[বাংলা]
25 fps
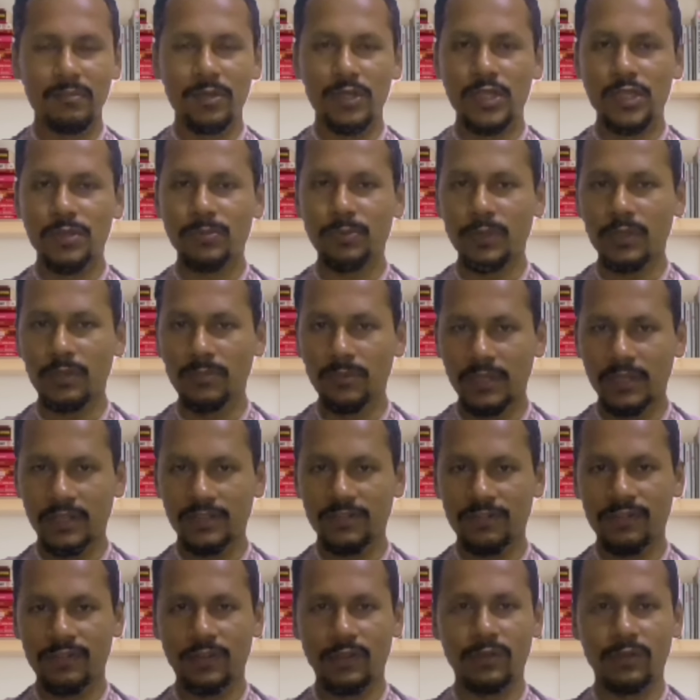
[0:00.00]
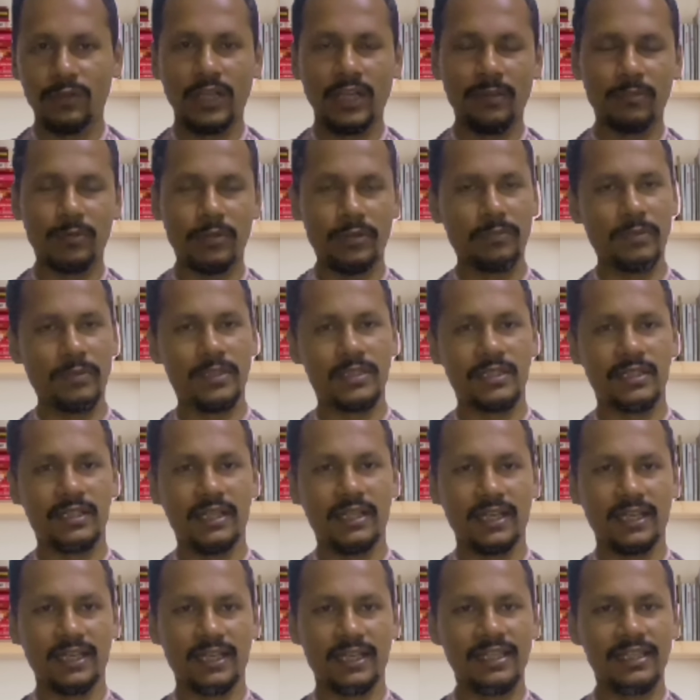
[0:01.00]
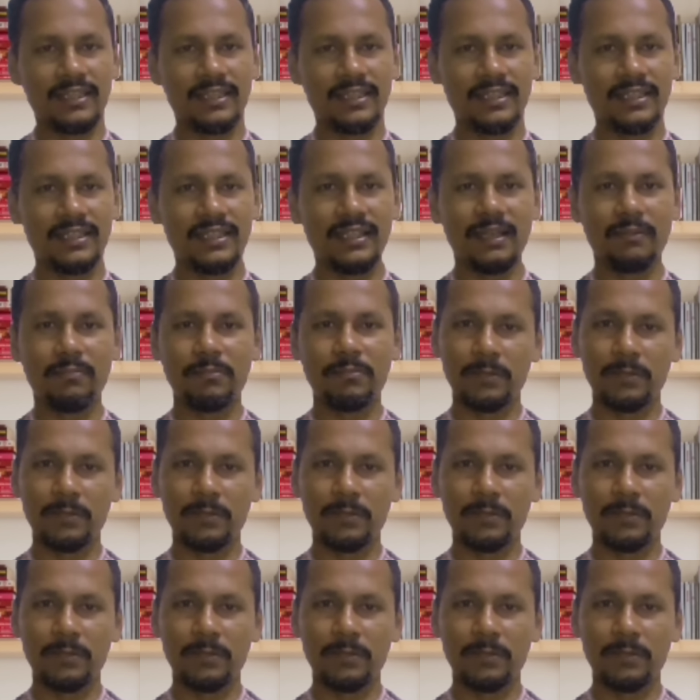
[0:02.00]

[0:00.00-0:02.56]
বেশি পরিমাণে ফ্লোরে এবং বিছানায় খেলতে দিন